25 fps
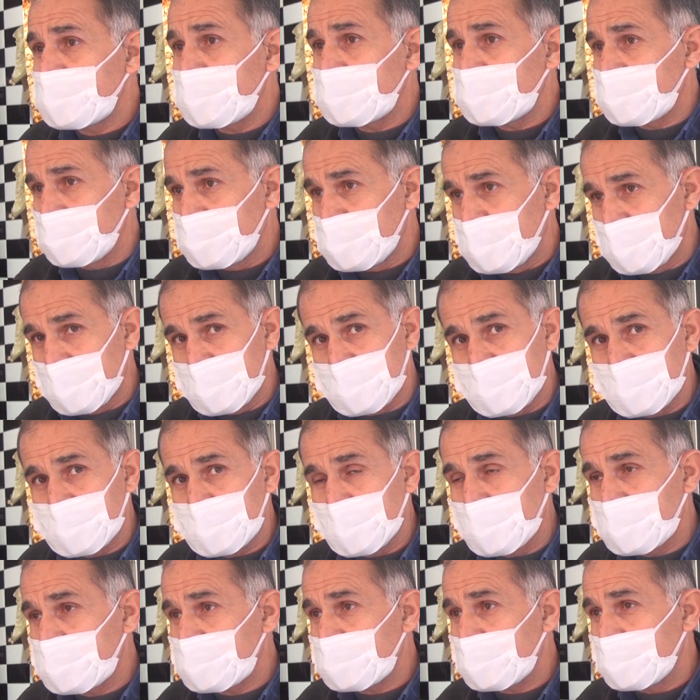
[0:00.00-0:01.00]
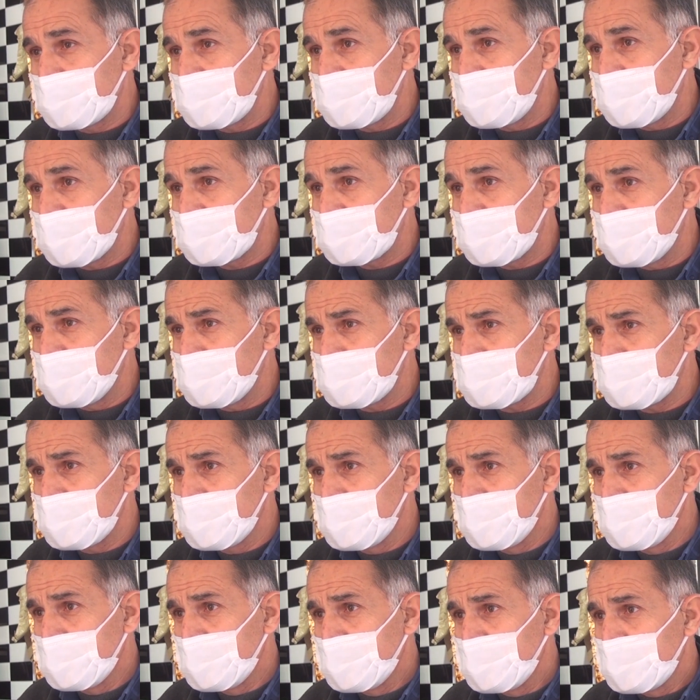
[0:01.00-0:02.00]
sadece bir tanesini çalıştırabilmekteyiz.
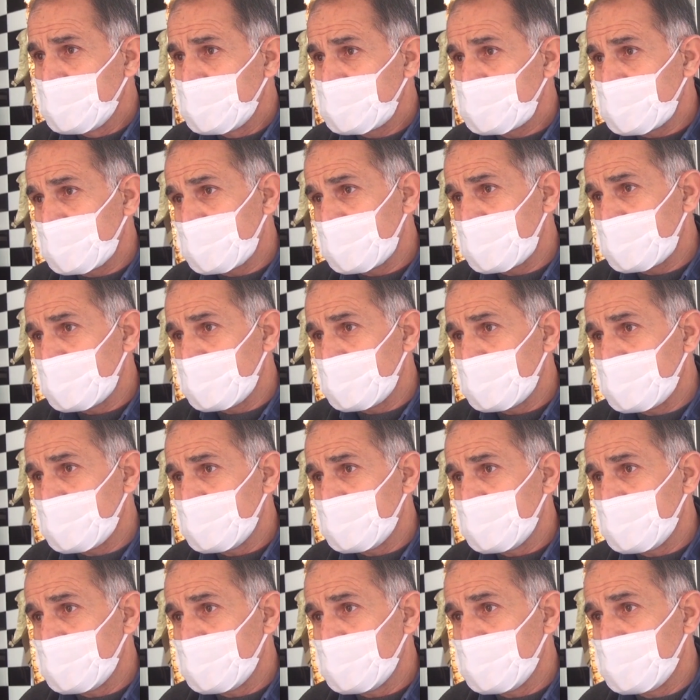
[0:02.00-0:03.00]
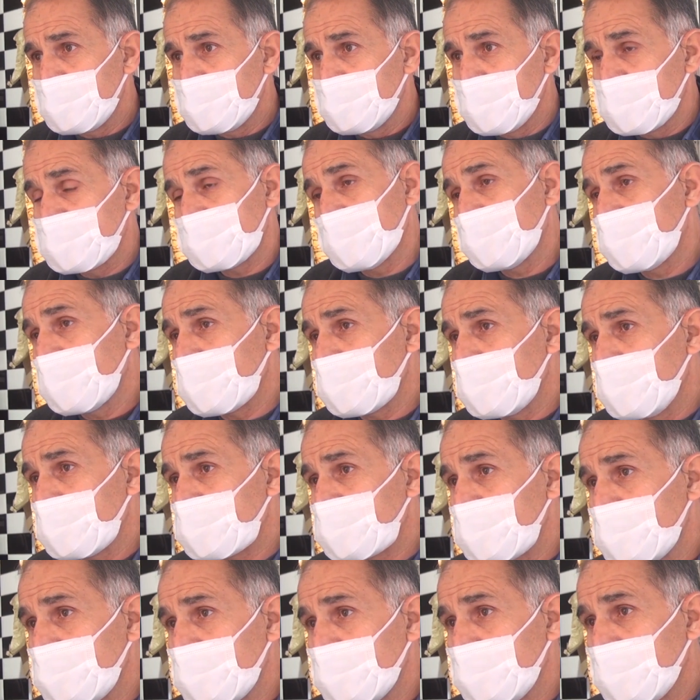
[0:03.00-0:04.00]
Zaten e, e masrafları
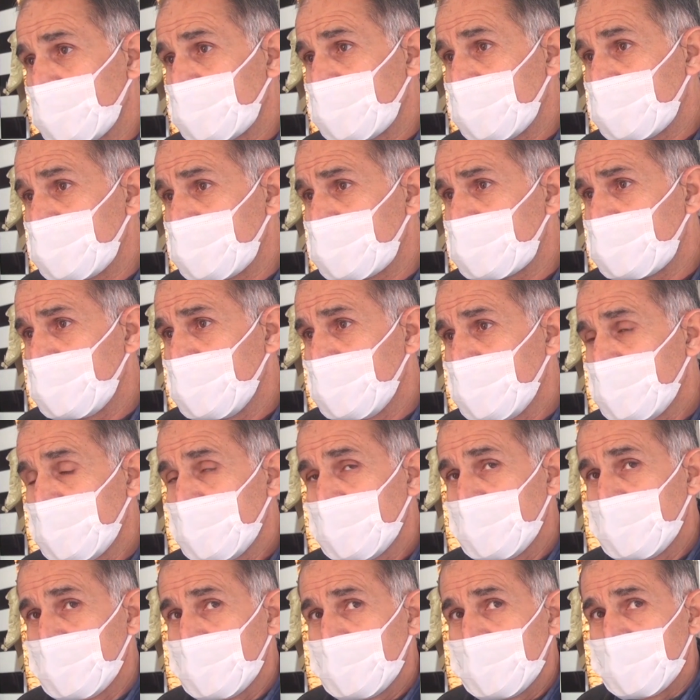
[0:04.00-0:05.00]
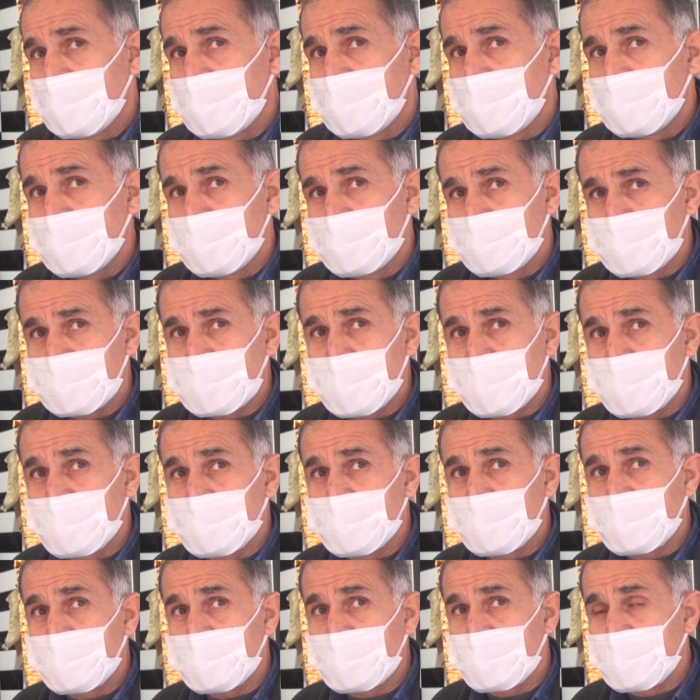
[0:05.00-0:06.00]
karşılamamaktadır. E, bu
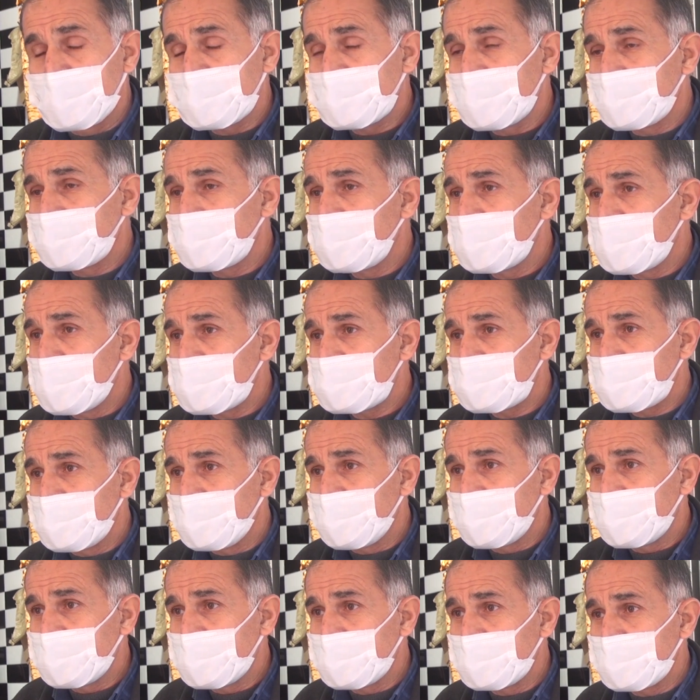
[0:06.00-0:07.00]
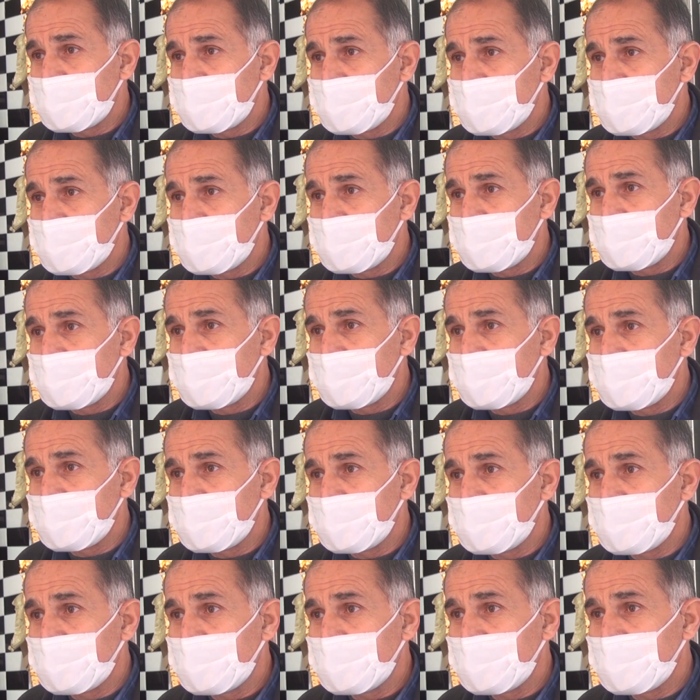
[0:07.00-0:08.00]
şekilde de giderse bütün esnafın
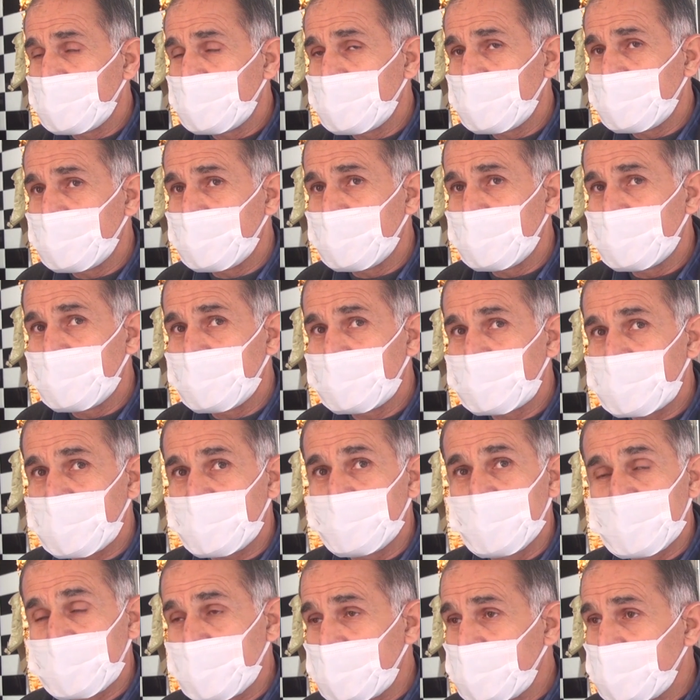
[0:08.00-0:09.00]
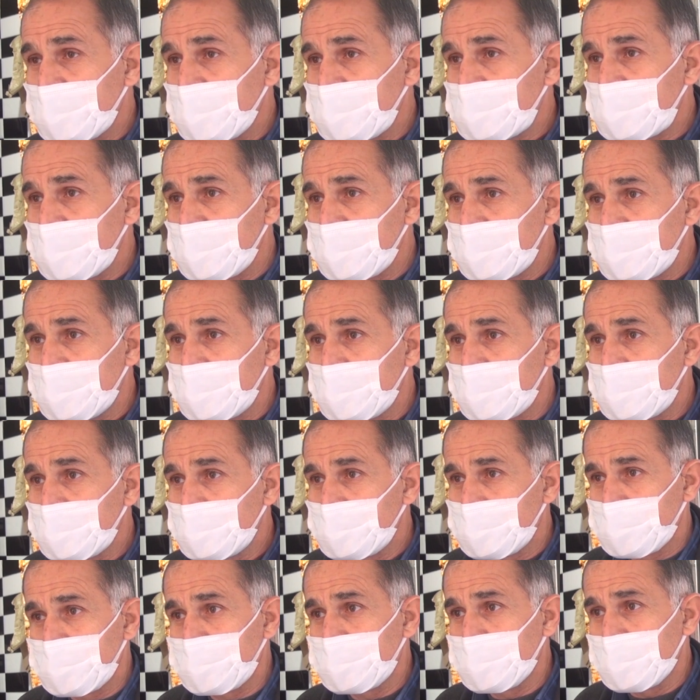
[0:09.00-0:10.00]
e, çıkmaza gireceğini
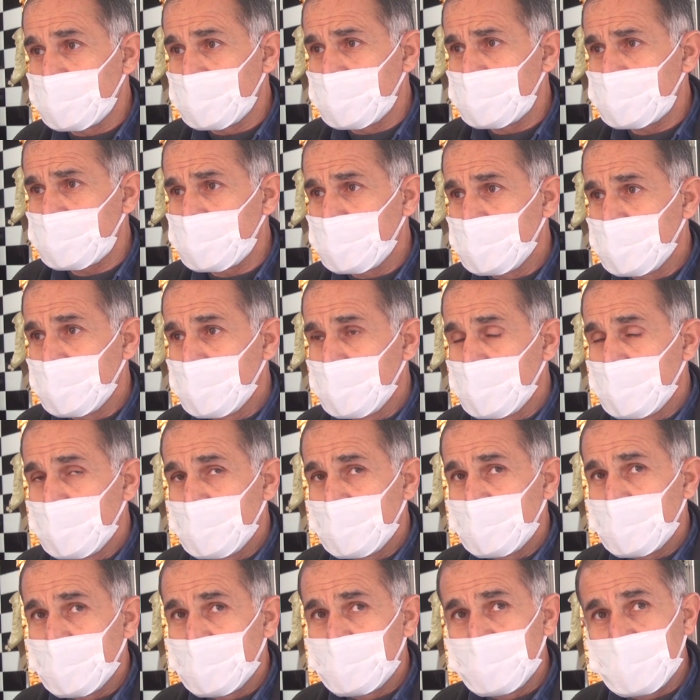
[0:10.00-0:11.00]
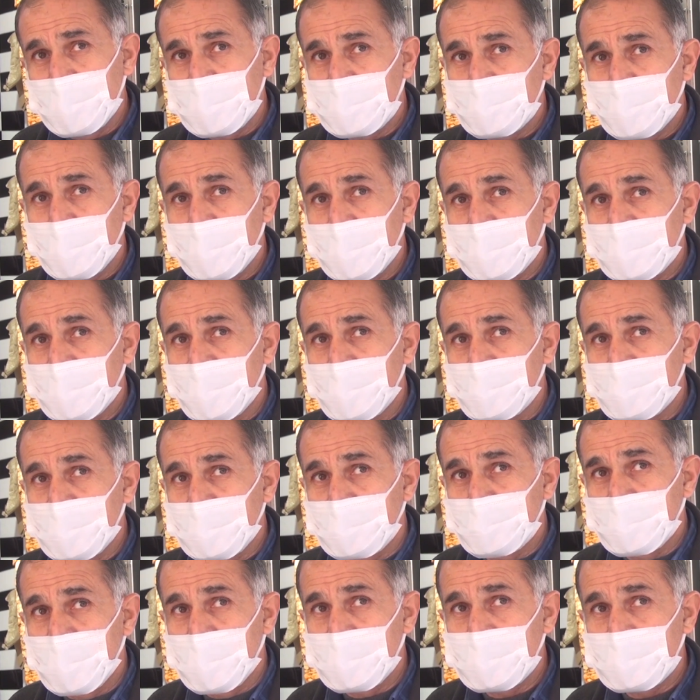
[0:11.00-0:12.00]
düşünüyoruz. Ve bu iş böyle devam
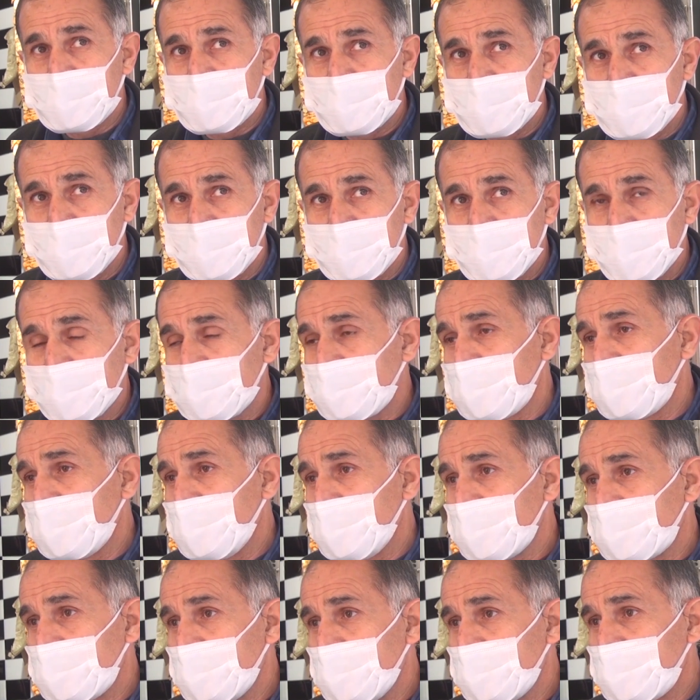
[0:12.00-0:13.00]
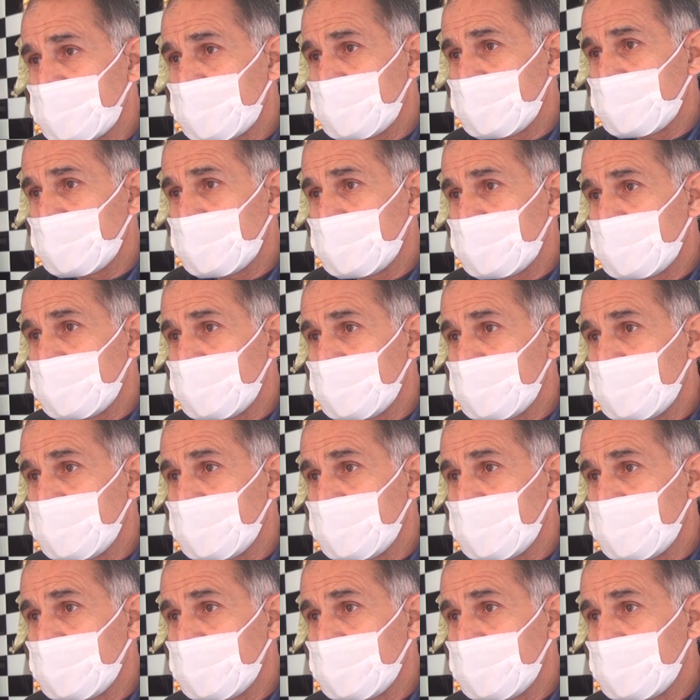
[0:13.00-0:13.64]
etmez. E, yetkilerden e,